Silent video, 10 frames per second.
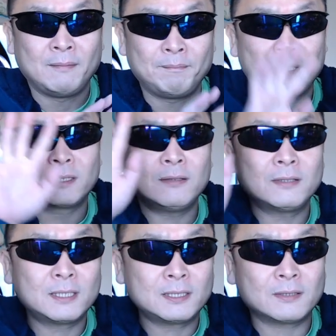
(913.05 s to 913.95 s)
別
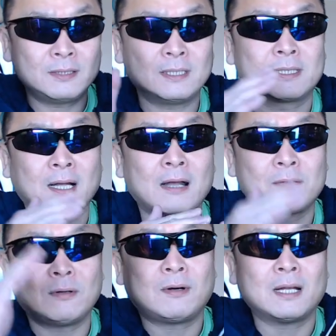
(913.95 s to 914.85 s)
の機種に差
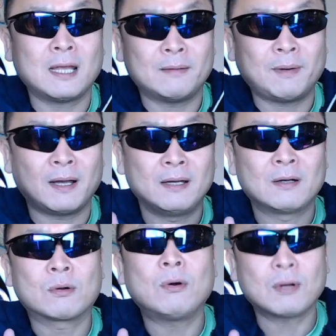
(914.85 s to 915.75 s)
額を払えば
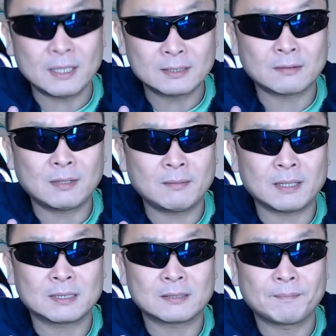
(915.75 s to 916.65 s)
交換してくれ
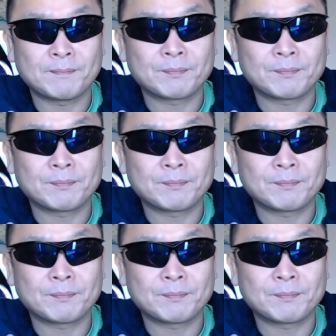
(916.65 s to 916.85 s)
ます。